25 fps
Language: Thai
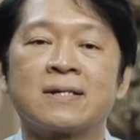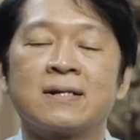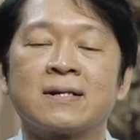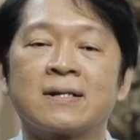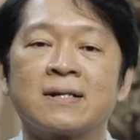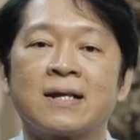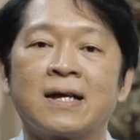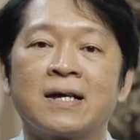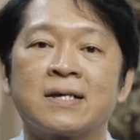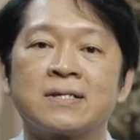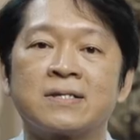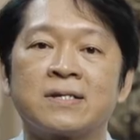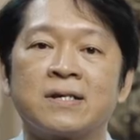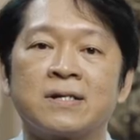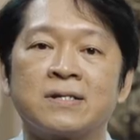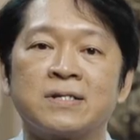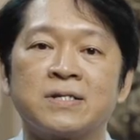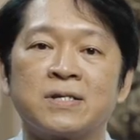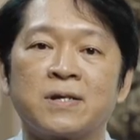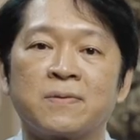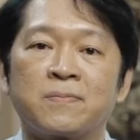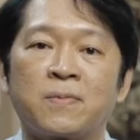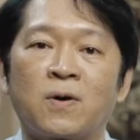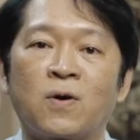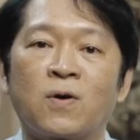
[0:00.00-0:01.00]
เครื่องราชอิส
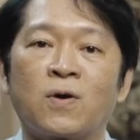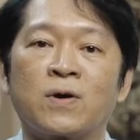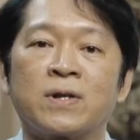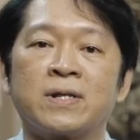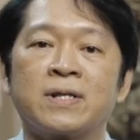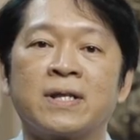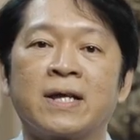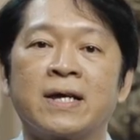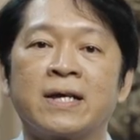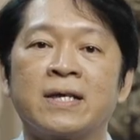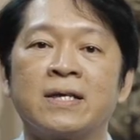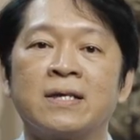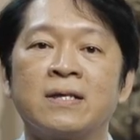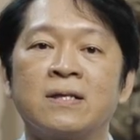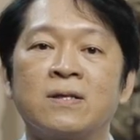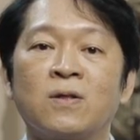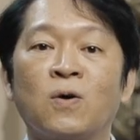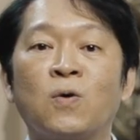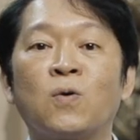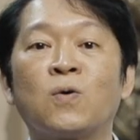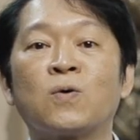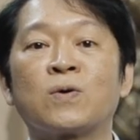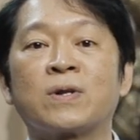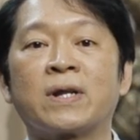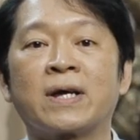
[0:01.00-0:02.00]
ริยาภรณ์ในโล
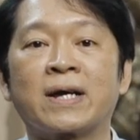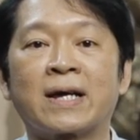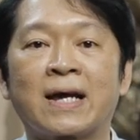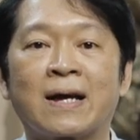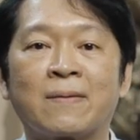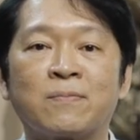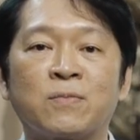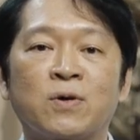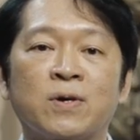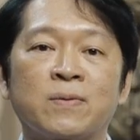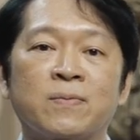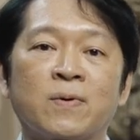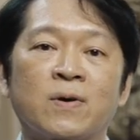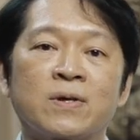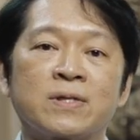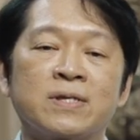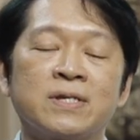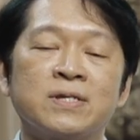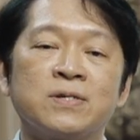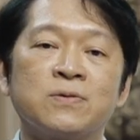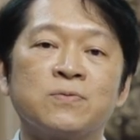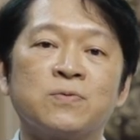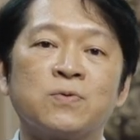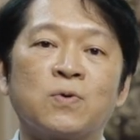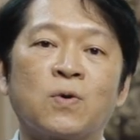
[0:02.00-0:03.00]
กนะครับโดยเฉพาะ
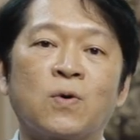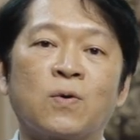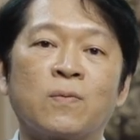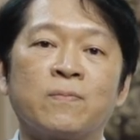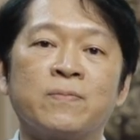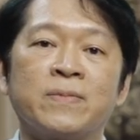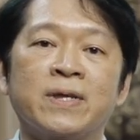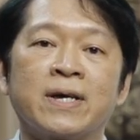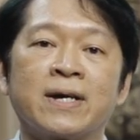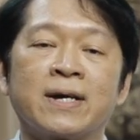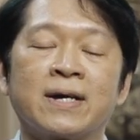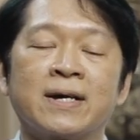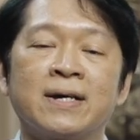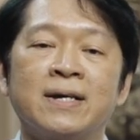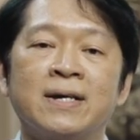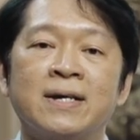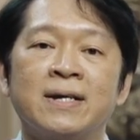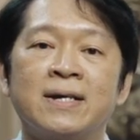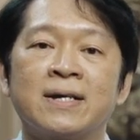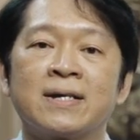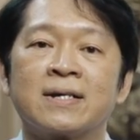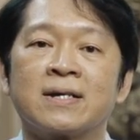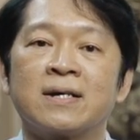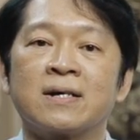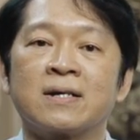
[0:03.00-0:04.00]
ที่ยุโรปเนี่ย
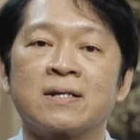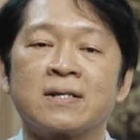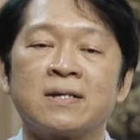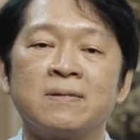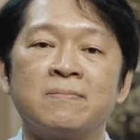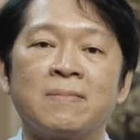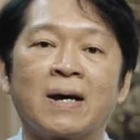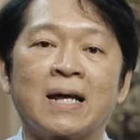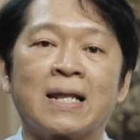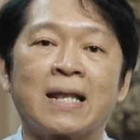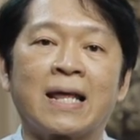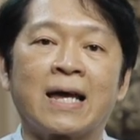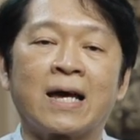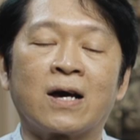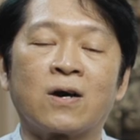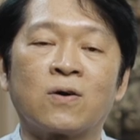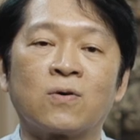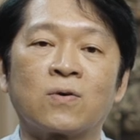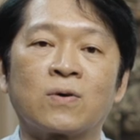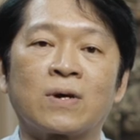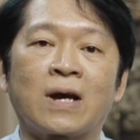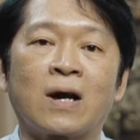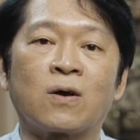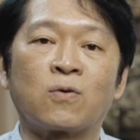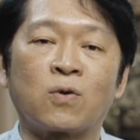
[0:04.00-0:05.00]
เกิดขึ้นมาแล้ว
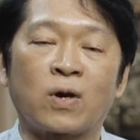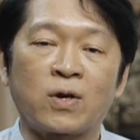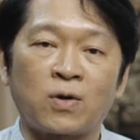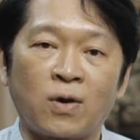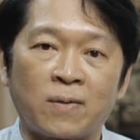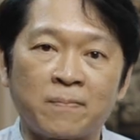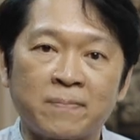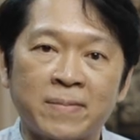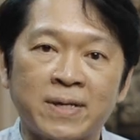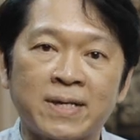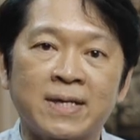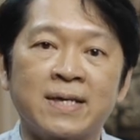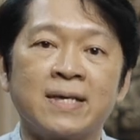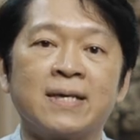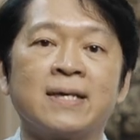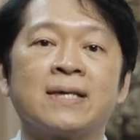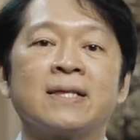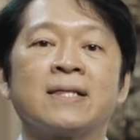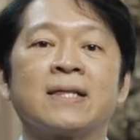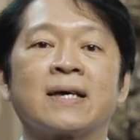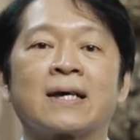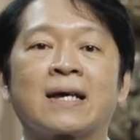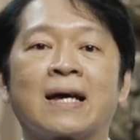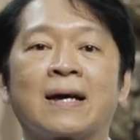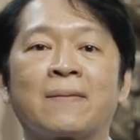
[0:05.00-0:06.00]
เก้าร้อยกว่าปี
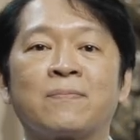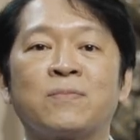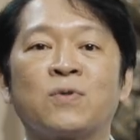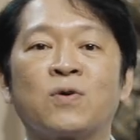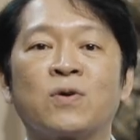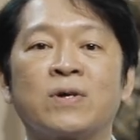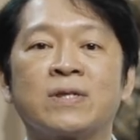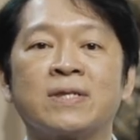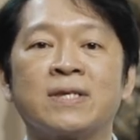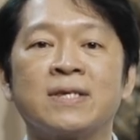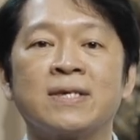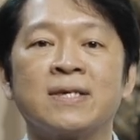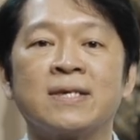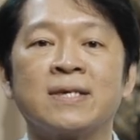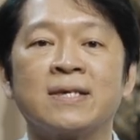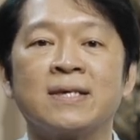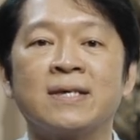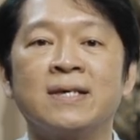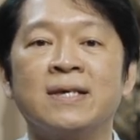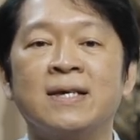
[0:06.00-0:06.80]
นะครับโดยที่